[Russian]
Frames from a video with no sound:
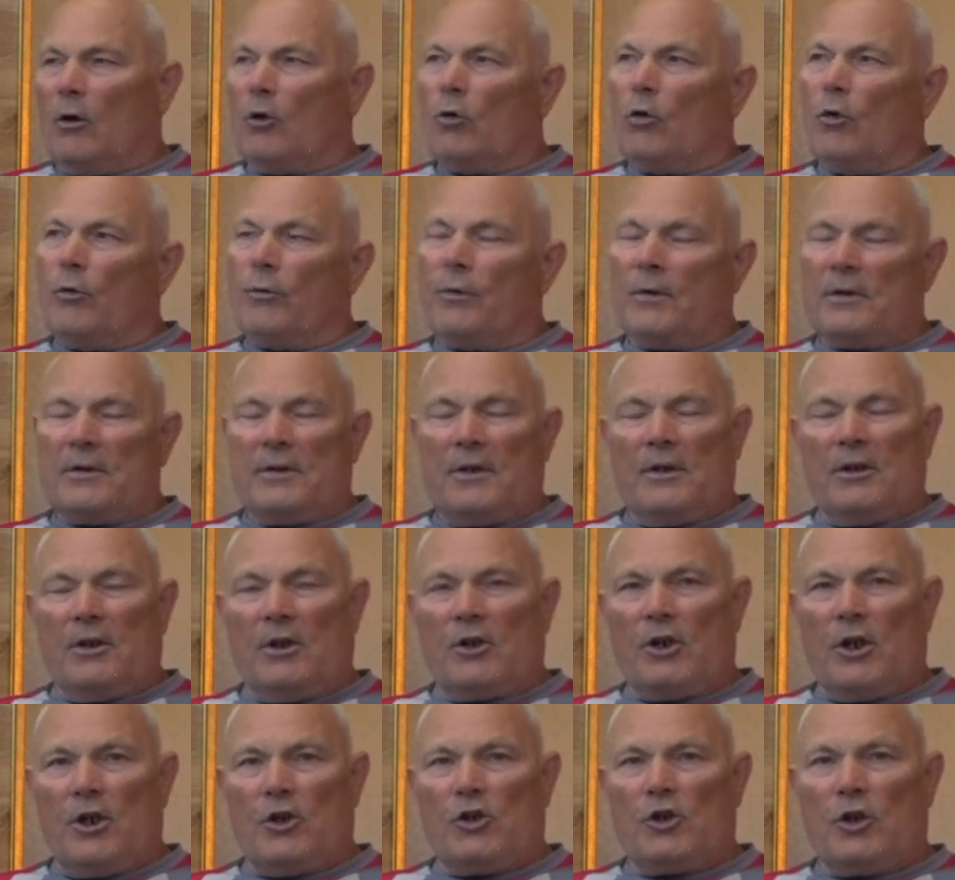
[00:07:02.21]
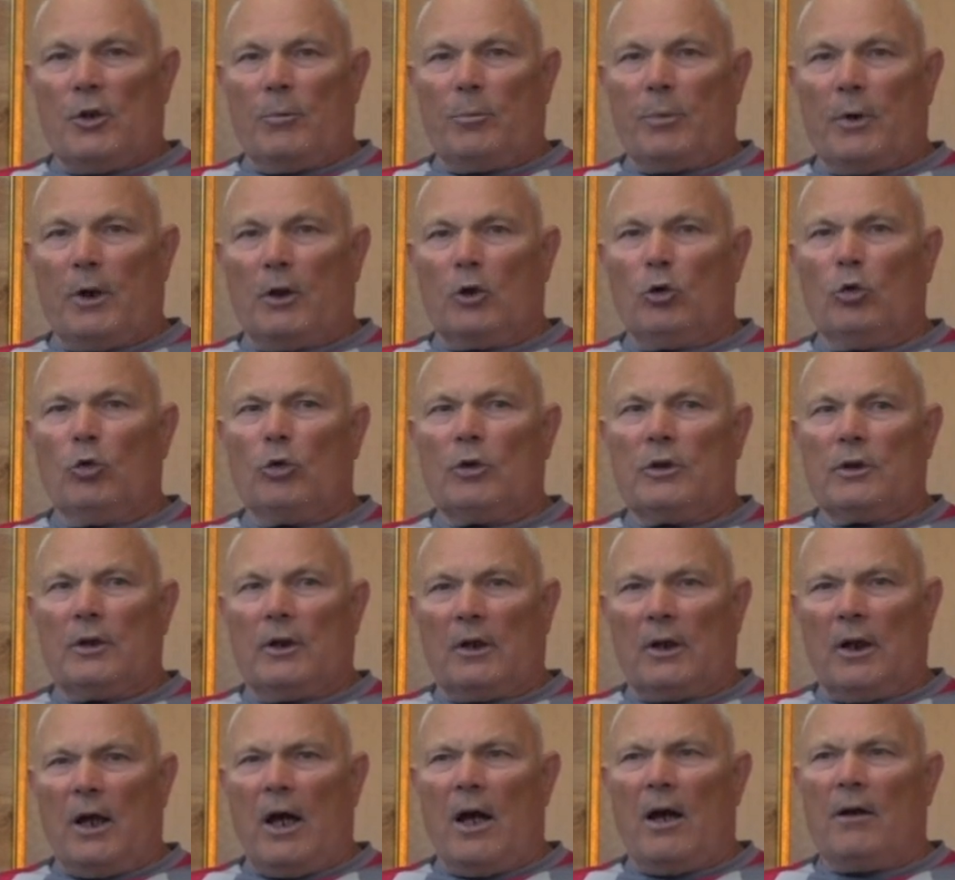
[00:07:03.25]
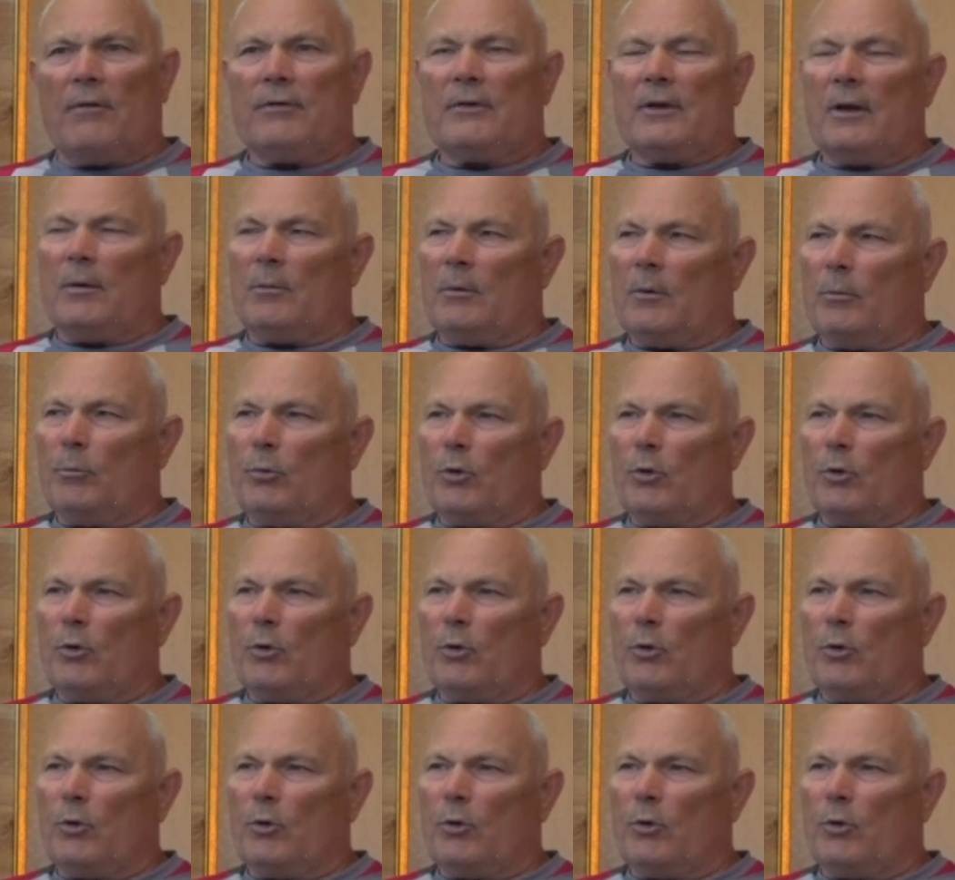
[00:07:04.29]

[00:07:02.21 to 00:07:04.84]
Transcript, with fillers: кофе содержащие продукты, раф там и